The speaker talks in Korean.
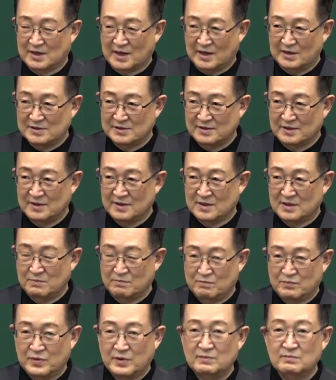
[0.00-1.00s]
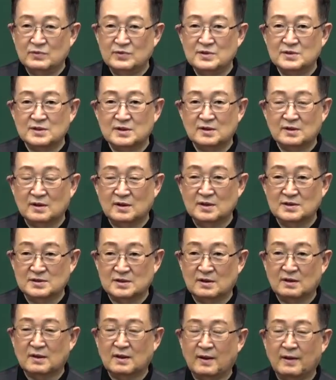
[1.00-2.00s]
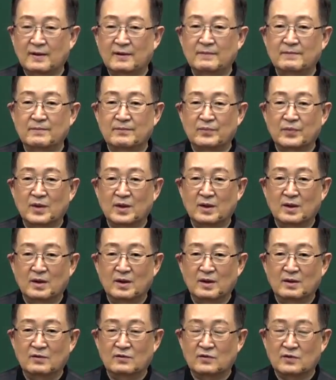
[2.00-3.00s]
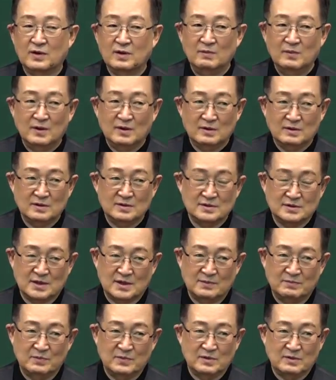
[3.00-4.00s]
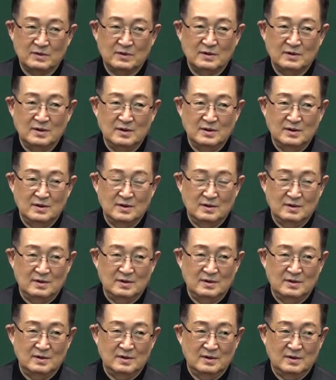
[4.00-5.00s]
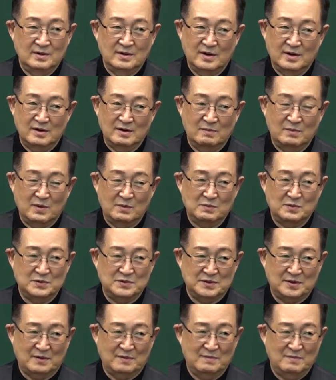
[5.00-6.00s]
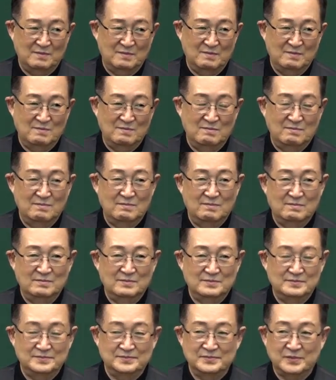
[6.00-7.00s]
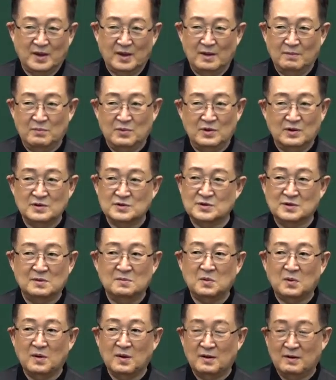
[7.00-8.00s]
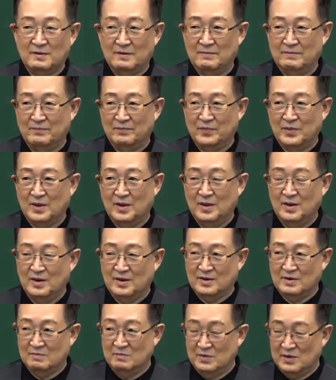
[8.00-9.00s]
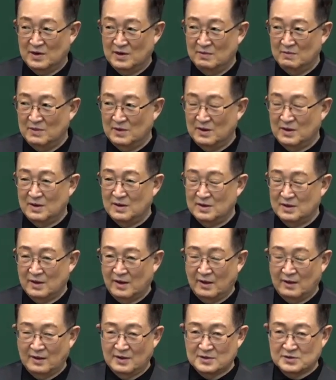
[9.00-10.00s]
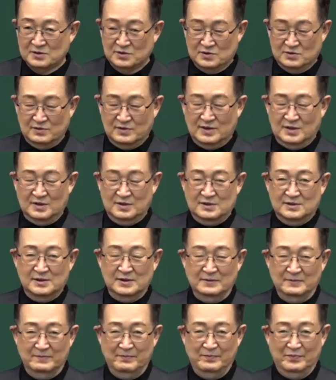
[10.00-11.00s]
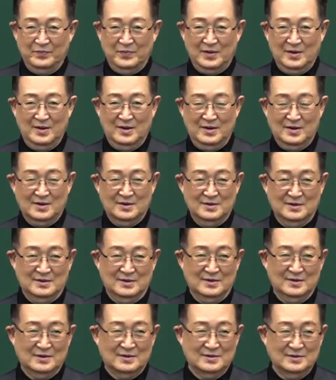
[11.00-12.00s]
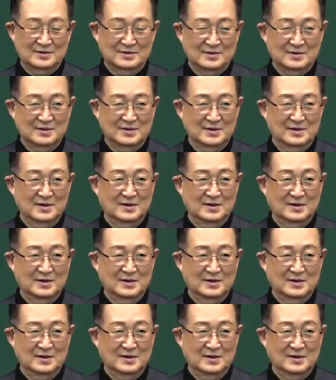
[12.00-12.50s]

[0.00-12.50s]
가정에 급한 문제들이 있을 때 주님이 그런 사람들은 은혜를 베푸세요. 네, 평소엔 몰라요. 그러니까 미리미리 은행에 저축하듯이 그, 그